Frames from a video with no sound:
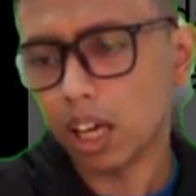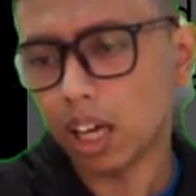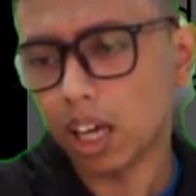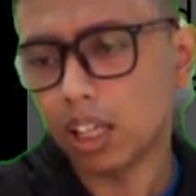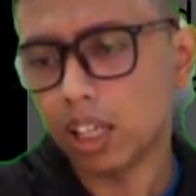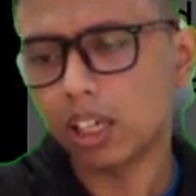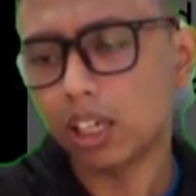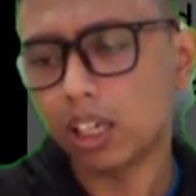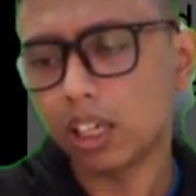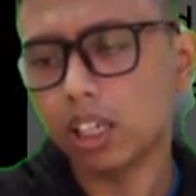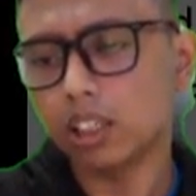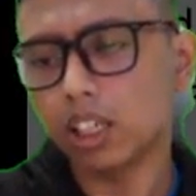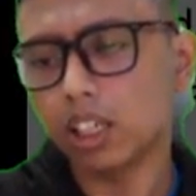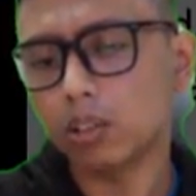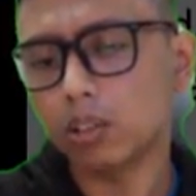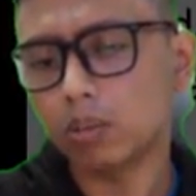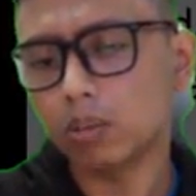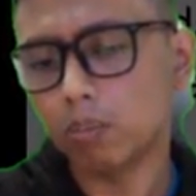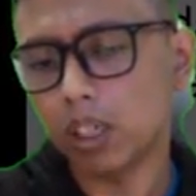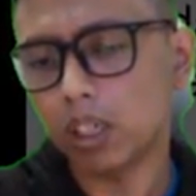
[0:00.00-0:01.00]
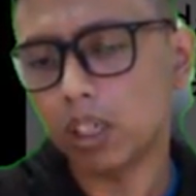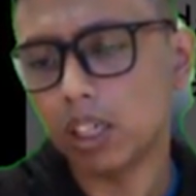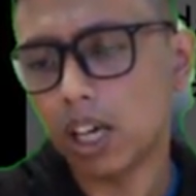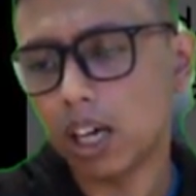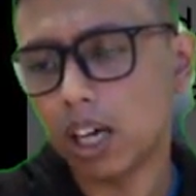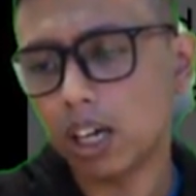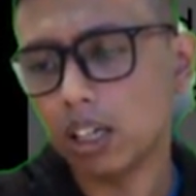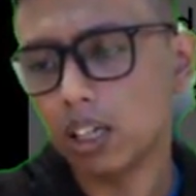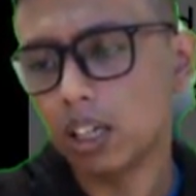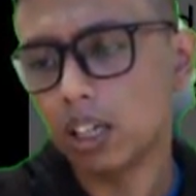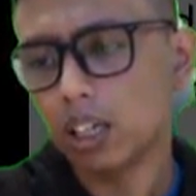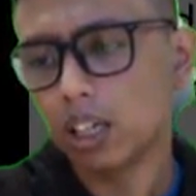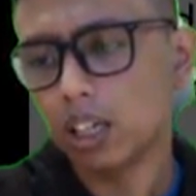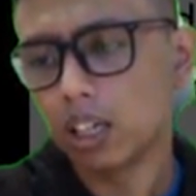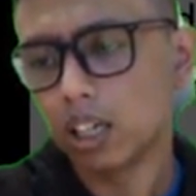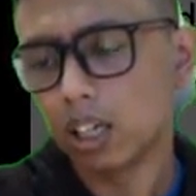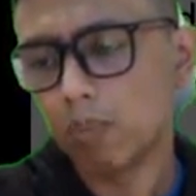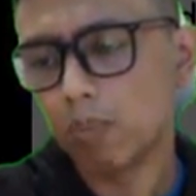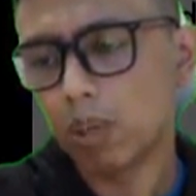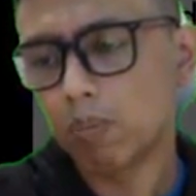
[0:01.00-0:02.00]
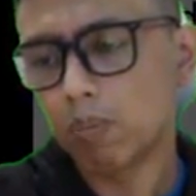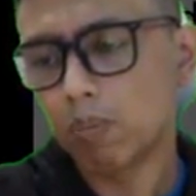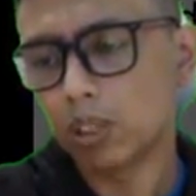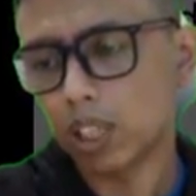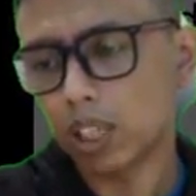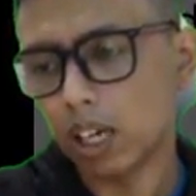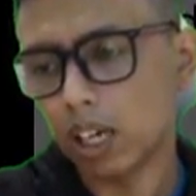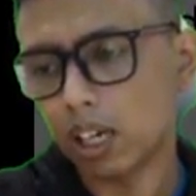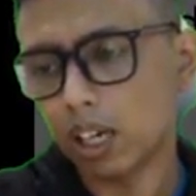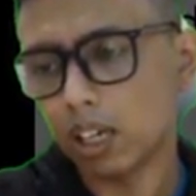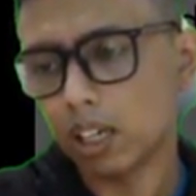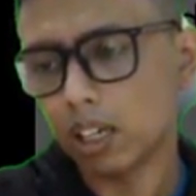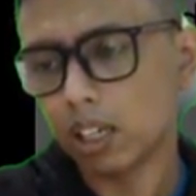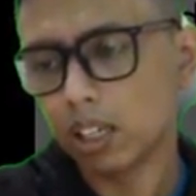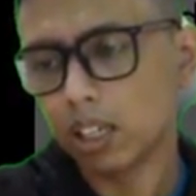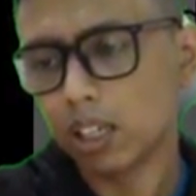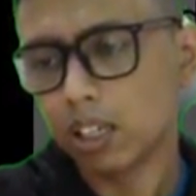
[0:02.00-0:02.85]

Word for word: energi seismik yang lebih besar